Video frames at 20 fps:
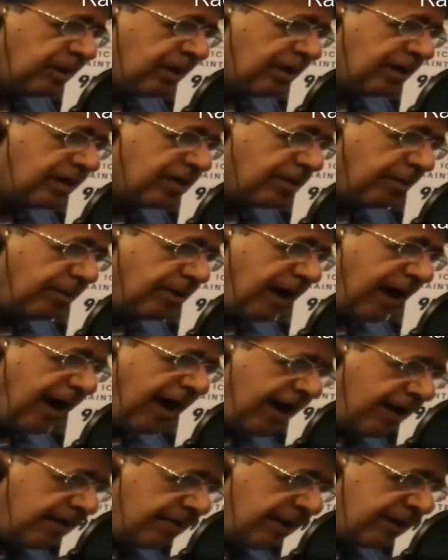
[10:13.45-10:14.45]
Il s'appelait
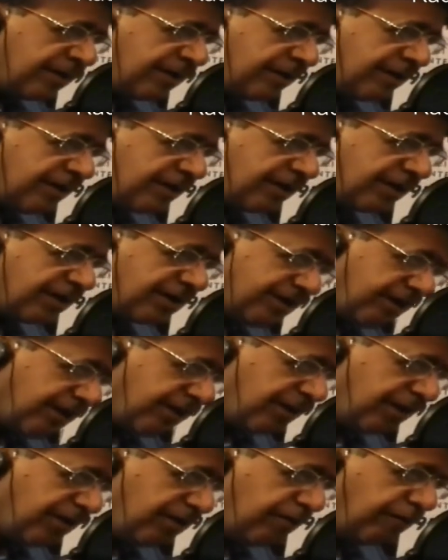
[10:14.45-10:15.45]
Ahmad
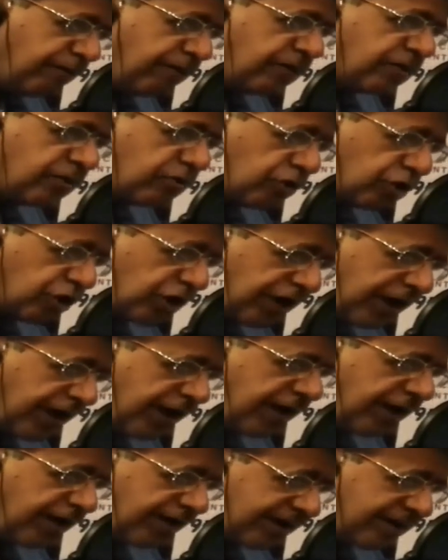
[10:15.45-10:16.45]
Rezaï, le fils du
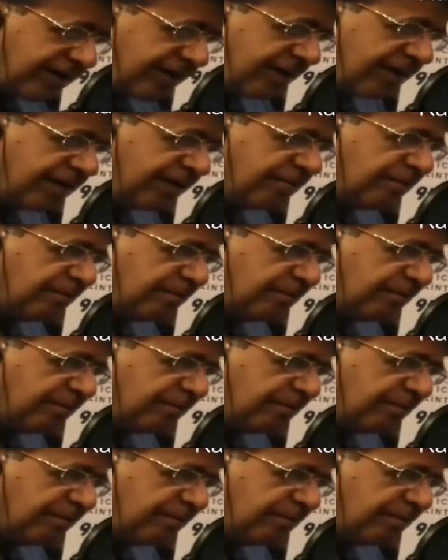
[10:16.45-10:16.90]
général Rezaï.